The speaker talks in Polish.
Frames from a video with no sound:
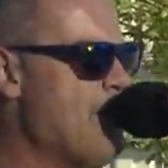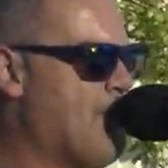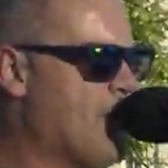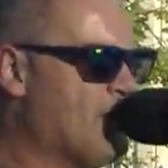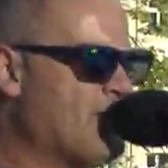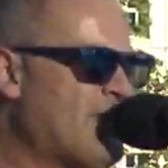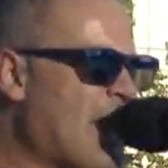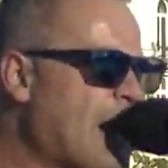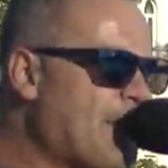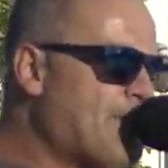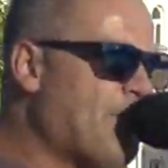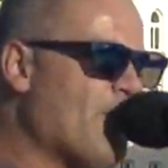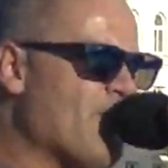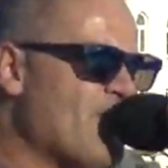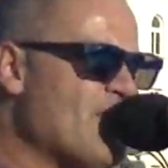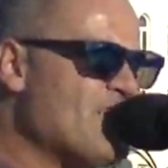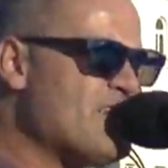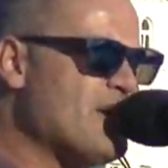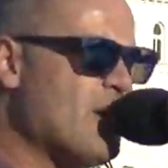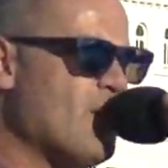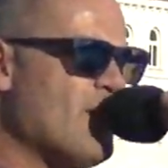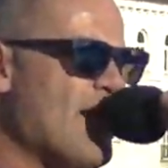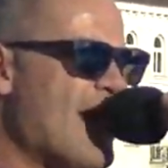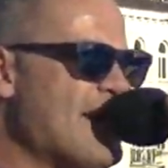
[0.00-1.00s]
Bo tak
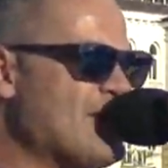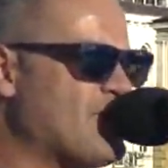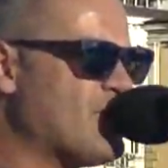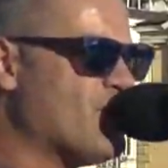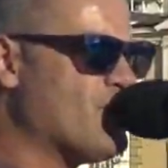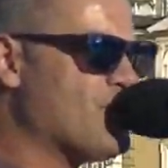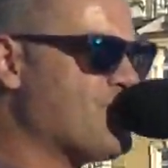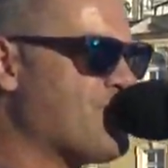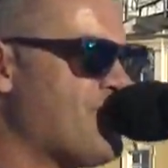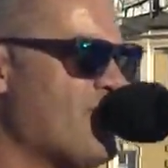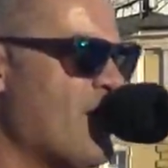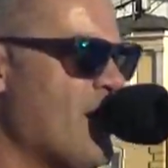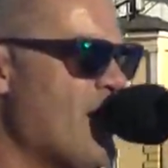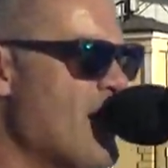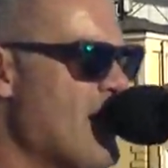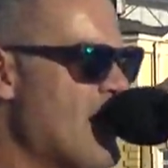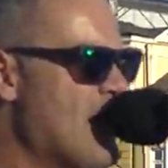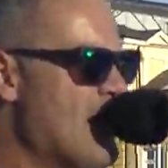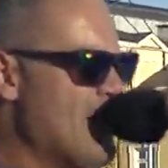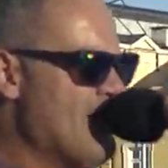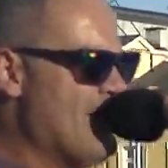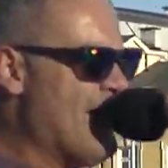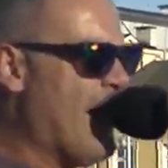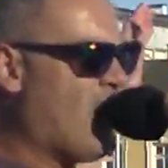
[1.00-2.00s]
powiedział Jezus.
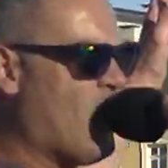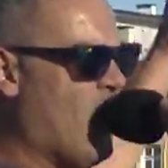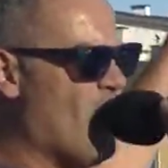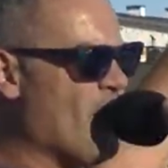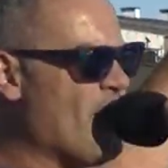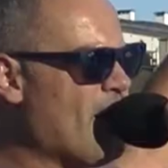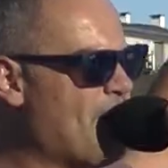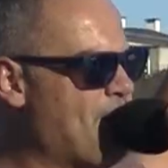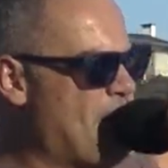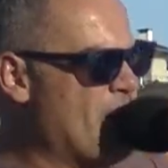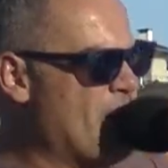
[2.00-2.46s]
Na chorych